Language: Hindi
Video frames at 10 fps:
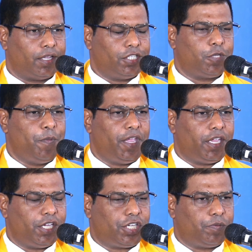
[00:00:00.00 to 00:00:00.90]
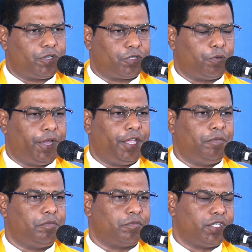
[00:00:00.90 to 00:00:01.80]
जिसमें ईश्वर
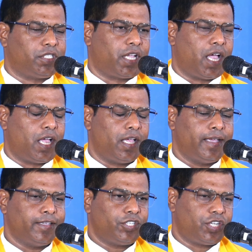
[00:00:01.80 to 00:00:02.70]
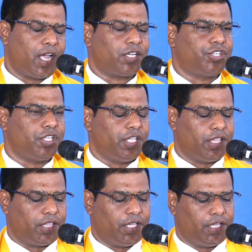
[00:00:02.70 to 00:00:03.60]
स्वयं इसका साक्षी
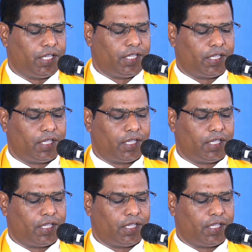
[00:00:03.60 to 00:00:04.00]
देते हैं